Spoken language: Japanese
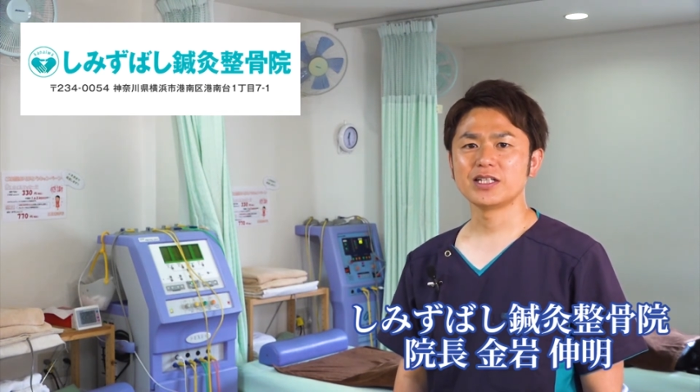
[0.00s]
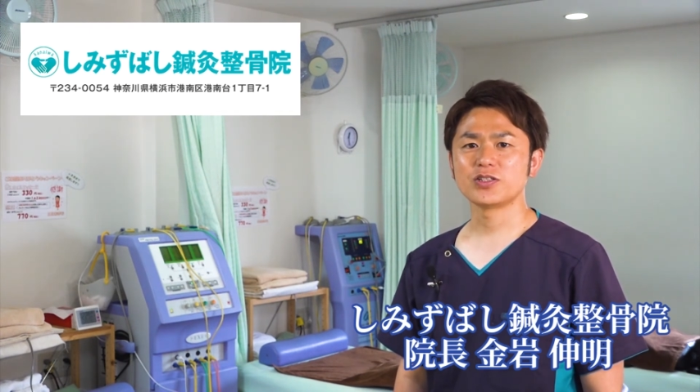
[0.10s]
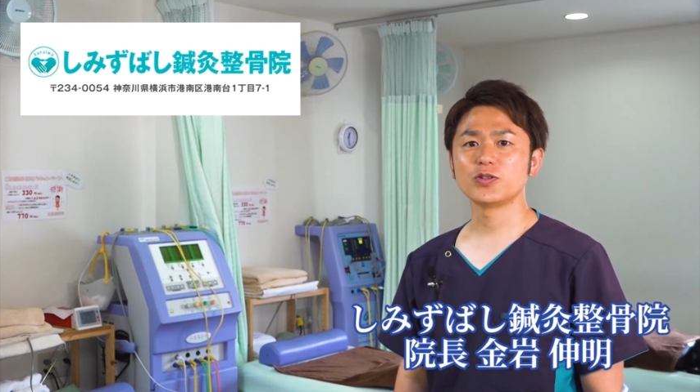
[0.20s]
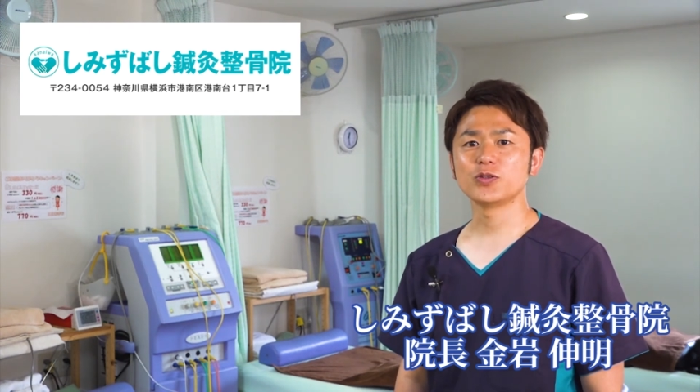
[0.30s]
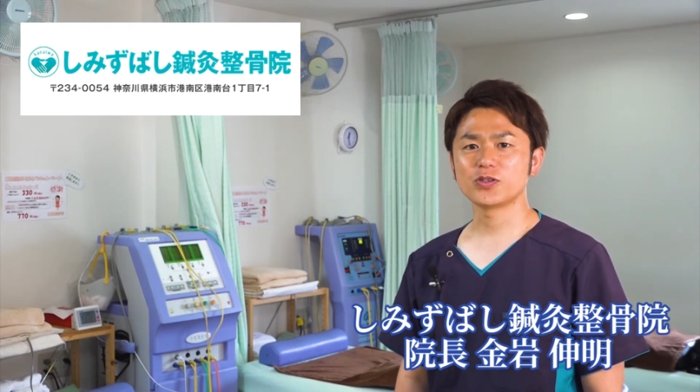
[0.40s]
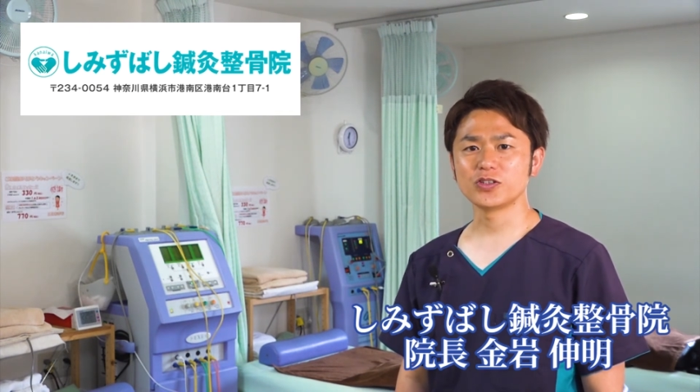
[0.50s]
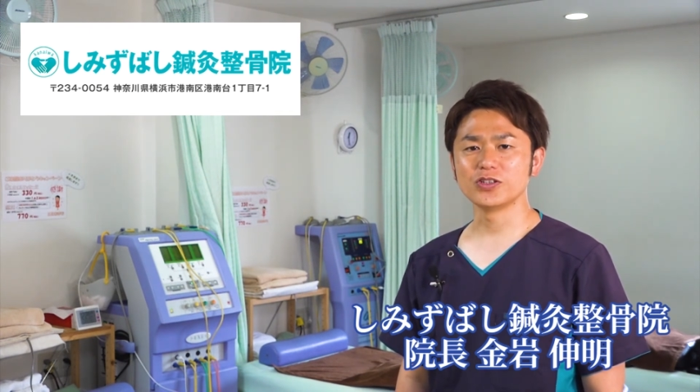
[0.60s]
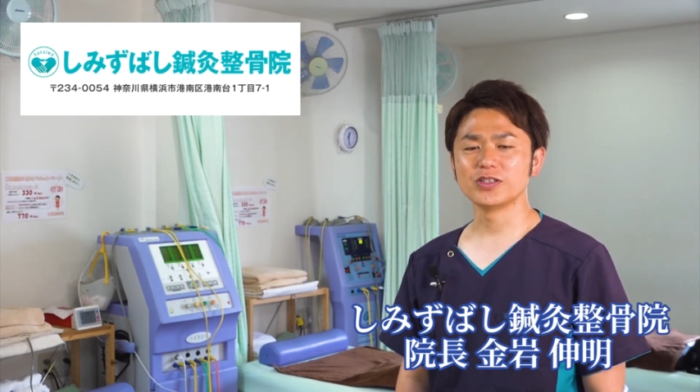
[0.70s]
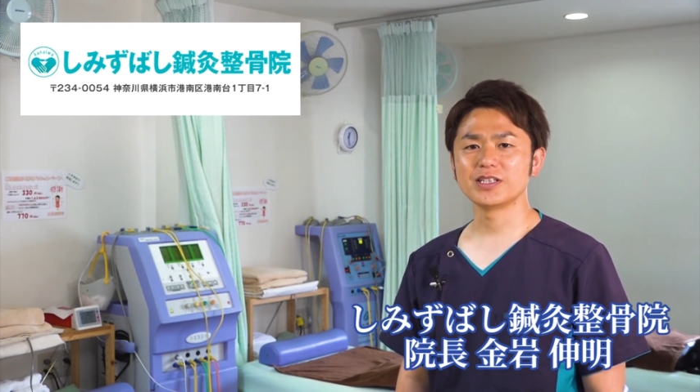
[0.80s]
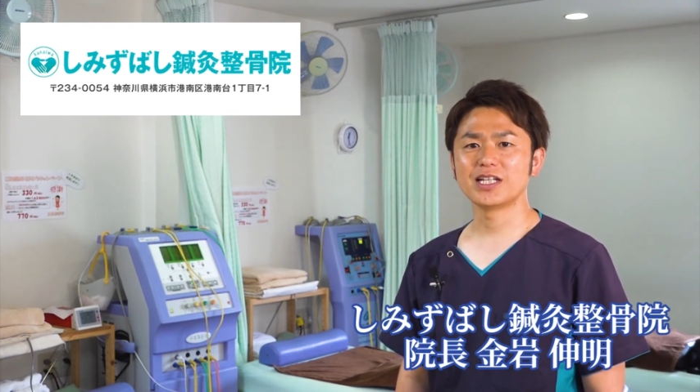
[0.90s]
修
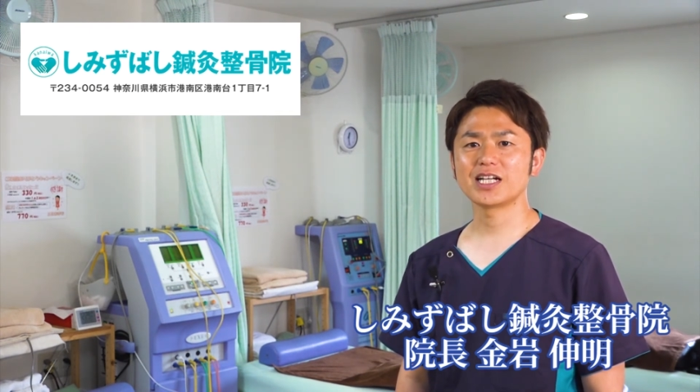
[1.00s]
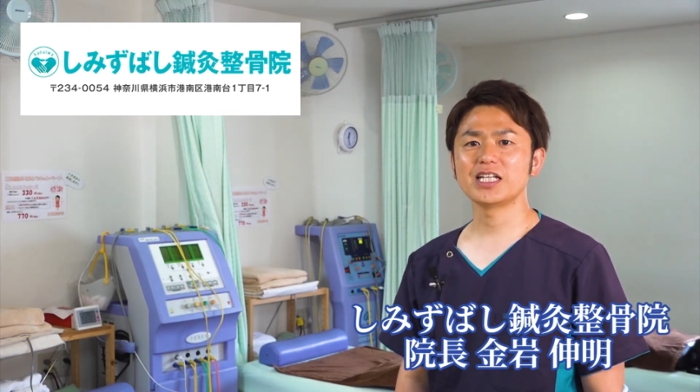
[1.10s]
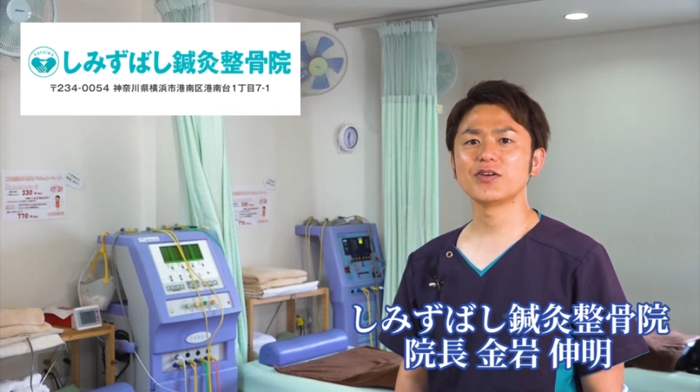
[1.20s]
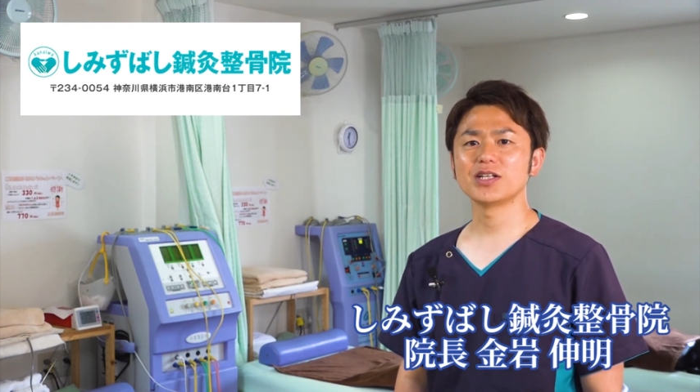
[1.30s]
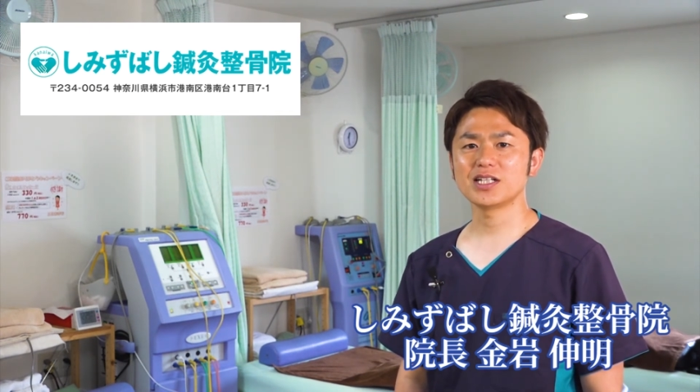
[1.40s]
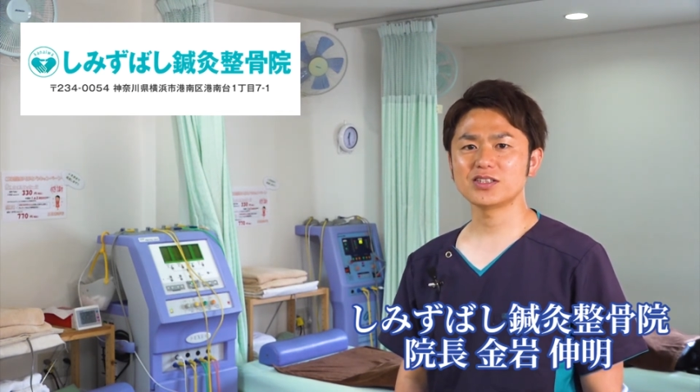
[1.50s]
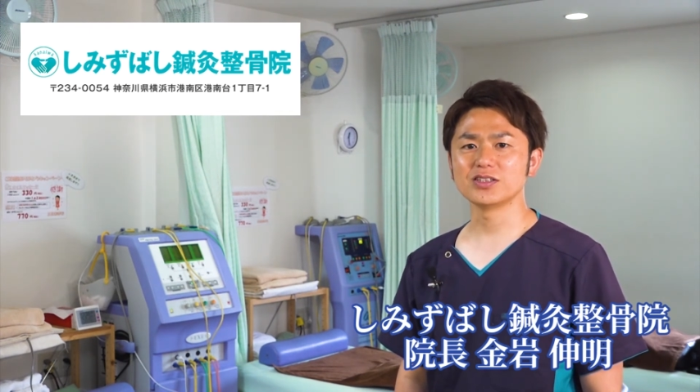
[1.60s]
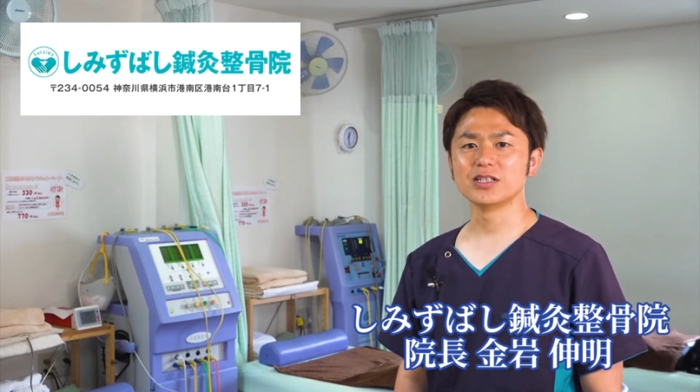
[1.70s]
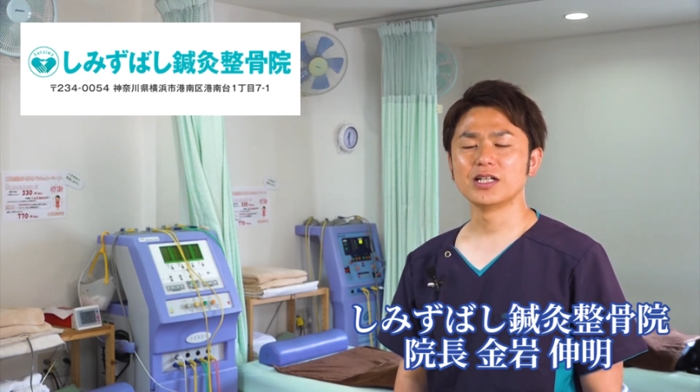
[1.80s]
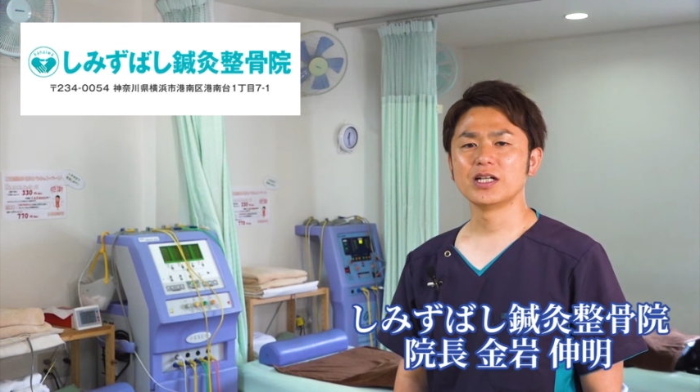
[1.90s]
復だけではなく